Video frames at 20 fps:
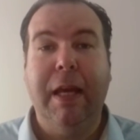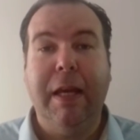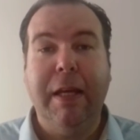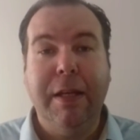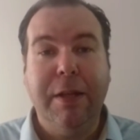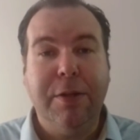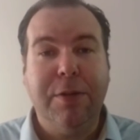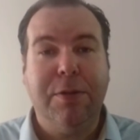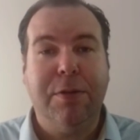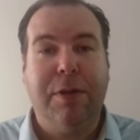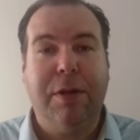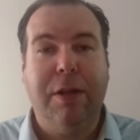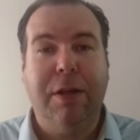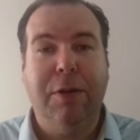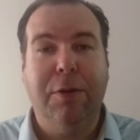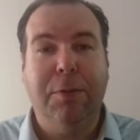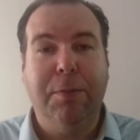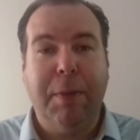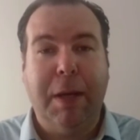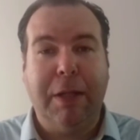E é isso
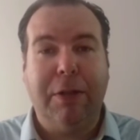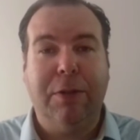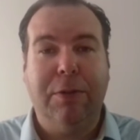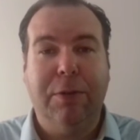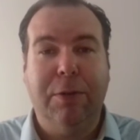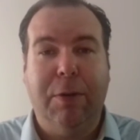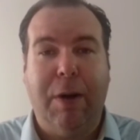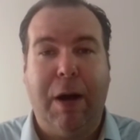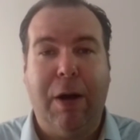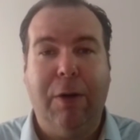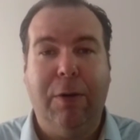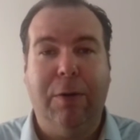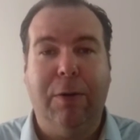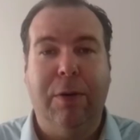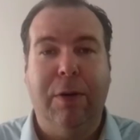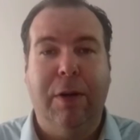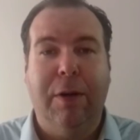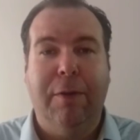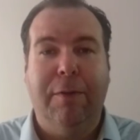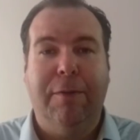que o método
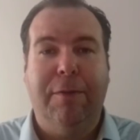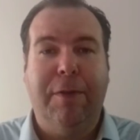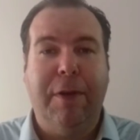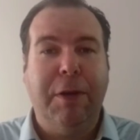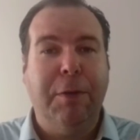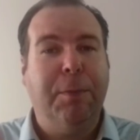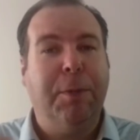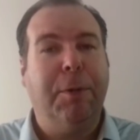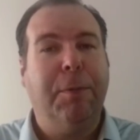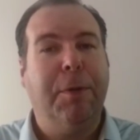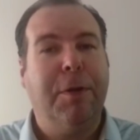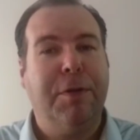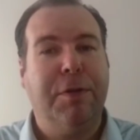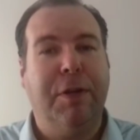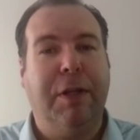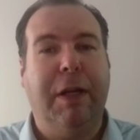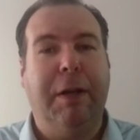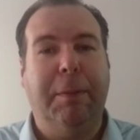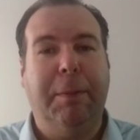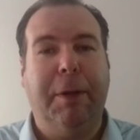UAU veio
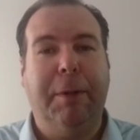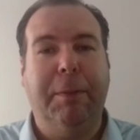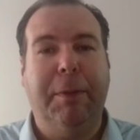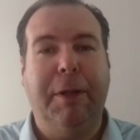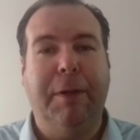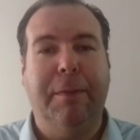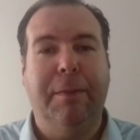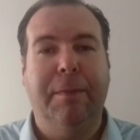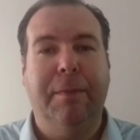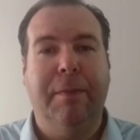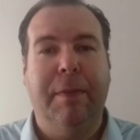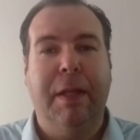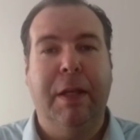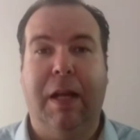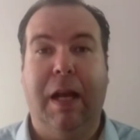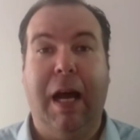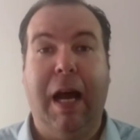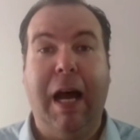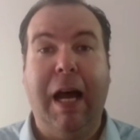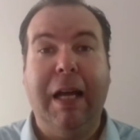proporcionar para mim.
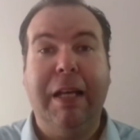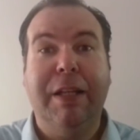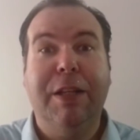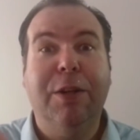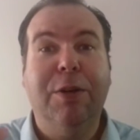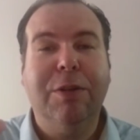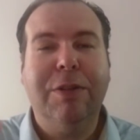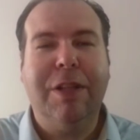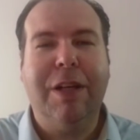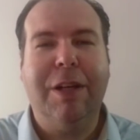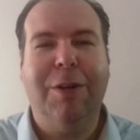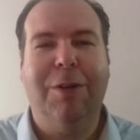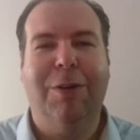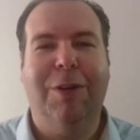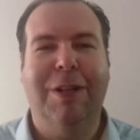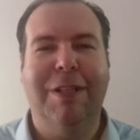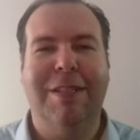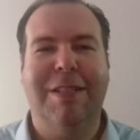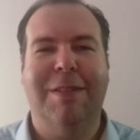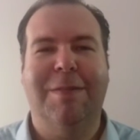Ah, e outra
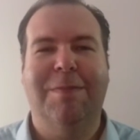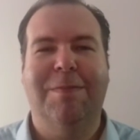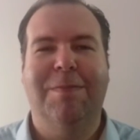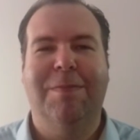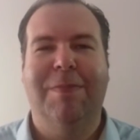coisa.